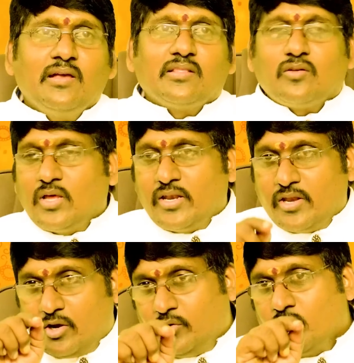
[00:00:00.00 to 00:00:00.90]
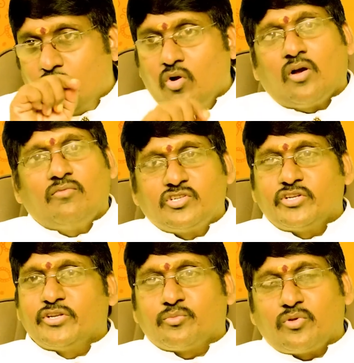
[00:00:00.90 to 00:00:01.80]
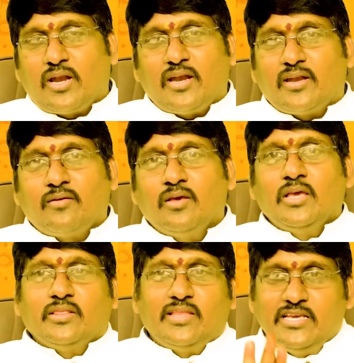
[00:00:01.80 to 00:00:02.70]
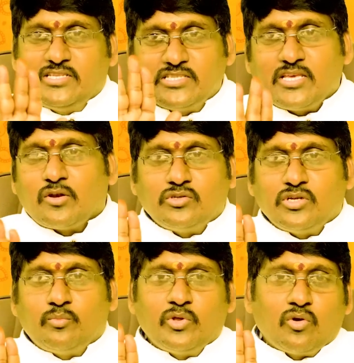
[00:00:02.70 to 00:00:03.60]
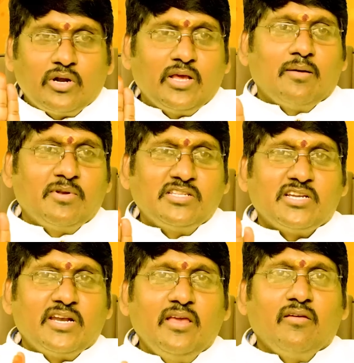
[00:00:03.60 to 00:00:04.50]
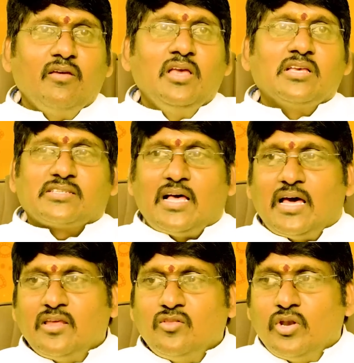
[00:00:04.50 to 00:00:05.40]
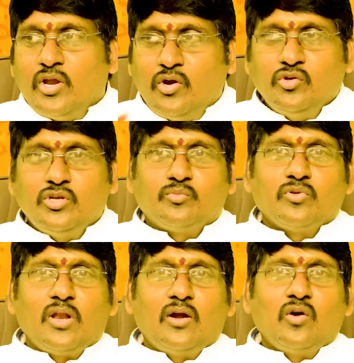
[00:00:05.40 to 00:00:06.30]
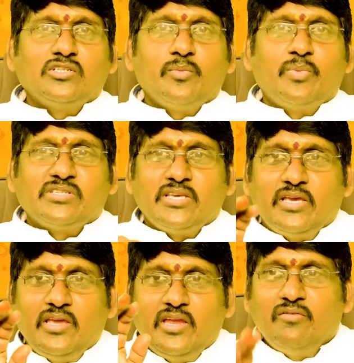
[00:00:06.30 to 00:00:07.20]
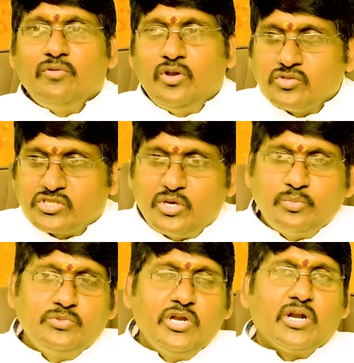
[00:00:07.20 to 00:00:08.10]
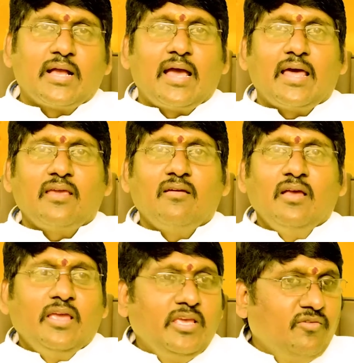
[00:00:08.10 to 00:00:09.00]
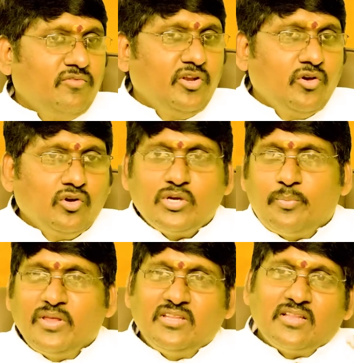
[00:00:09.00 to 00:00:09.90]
తర్వాత నెగటివ్ ఇంకొక విషయం చెప్తున్నానండి దయచేసి మీరు ఒకటే గమనించండి సార్ ఏదో నెగిటివ్ చెప్తున్నాడు అని చెప్పేసి ఈ వీడియో స్కిప్ చేయడం కానీ ఈ వీడియో చెప్పేది